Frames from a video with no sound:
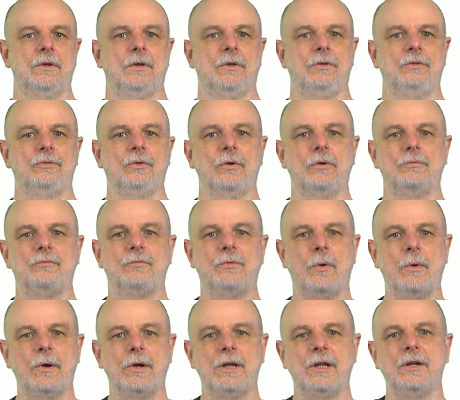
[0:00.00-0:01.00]
その
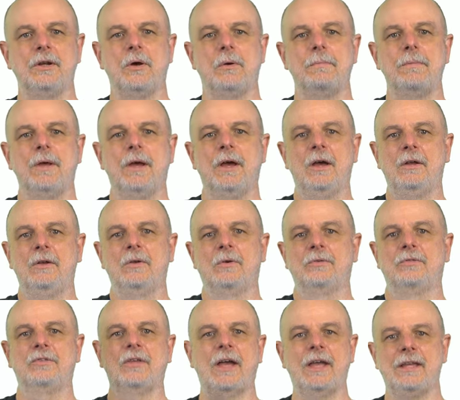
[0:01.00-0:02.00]
フォーディングのの
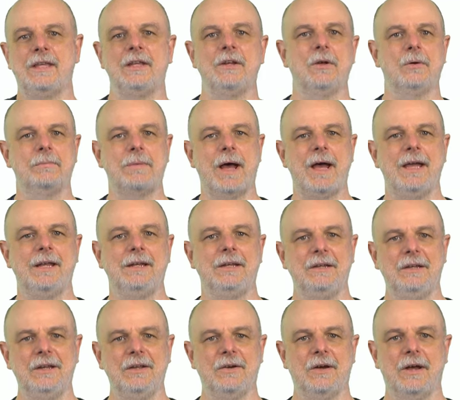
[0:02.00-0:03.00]
再起の場合
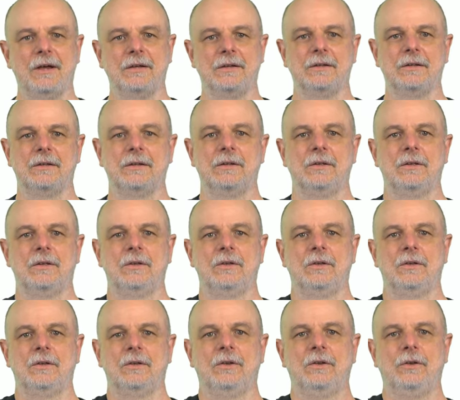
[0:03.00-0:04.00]
には、
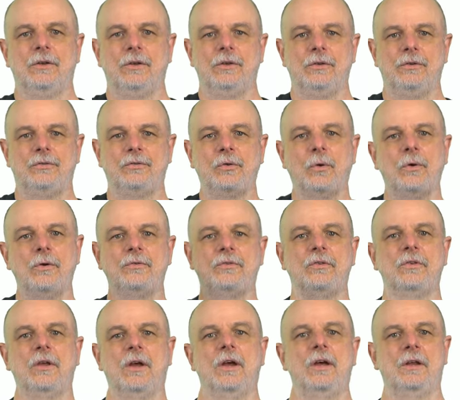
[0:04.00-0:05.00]
ソース
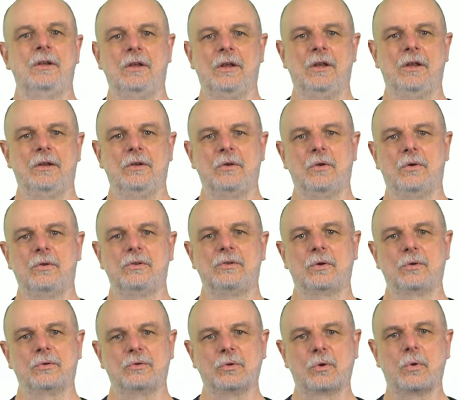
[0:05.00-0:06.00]
の
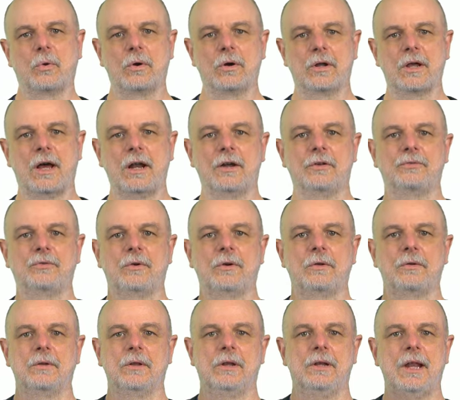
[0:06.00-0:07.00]
ところからその
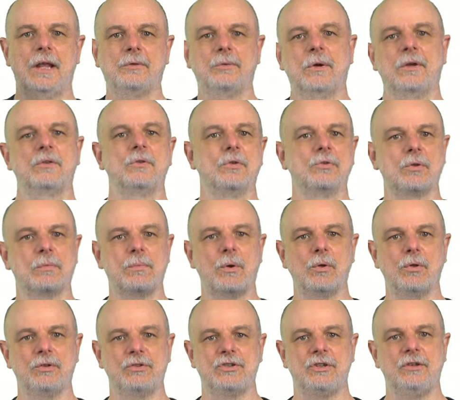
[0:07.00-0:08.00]
ネットワークの
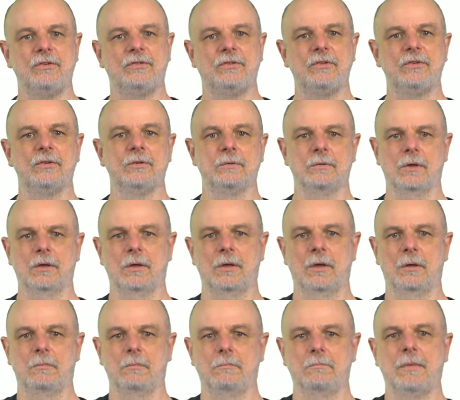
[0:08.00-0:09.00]
トポロジーズ、
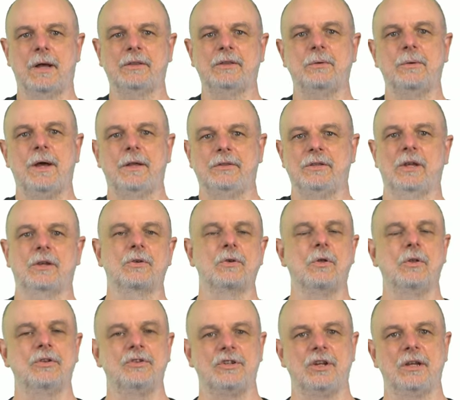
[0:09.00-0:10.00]
または
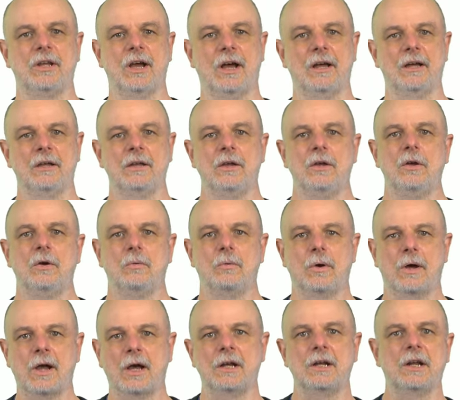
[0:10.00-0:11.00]
テクノロジーが分
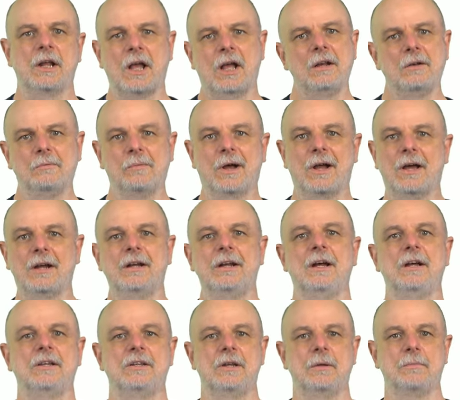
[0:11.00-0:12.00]
からなく分からな
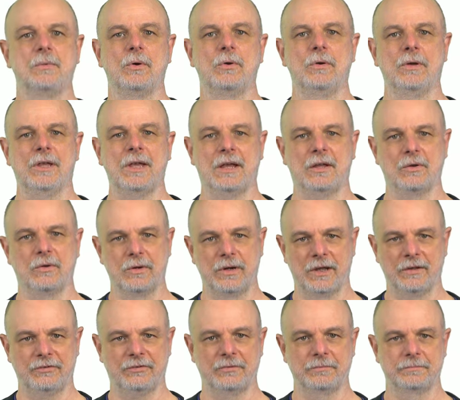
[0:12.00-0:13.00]
くても結構で
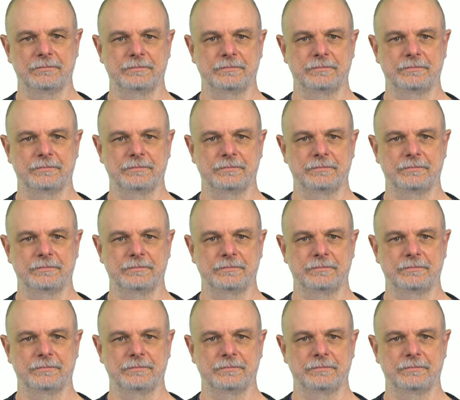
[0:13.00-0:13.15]
す。